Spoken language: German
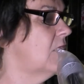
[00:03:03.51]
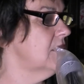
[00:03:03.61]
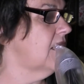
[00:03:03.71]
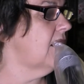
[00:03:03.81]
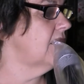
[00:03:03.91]

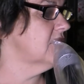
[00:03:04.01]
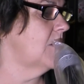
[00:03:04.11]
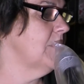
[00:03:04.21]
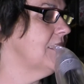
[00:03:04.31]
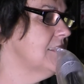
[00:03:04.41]
Konrad
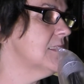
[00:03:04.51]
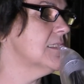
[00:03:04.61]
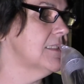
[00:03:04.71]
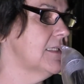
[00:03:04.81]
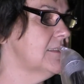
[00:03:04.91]
am
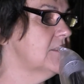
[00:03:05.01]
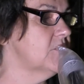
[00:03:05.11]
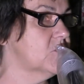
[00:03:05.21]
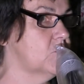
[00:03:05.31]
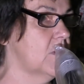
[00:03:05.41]
hinteren Ende
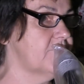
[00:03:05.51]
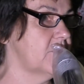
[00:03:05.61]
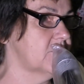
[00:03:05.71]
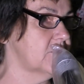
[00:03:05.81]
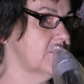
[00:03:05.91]
des
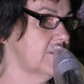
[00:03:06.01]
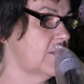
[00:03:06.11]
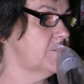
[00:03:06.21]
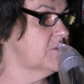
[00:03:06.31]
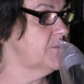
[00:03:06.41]

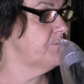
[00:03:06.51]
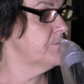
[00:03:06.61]
Kurfürstendamms.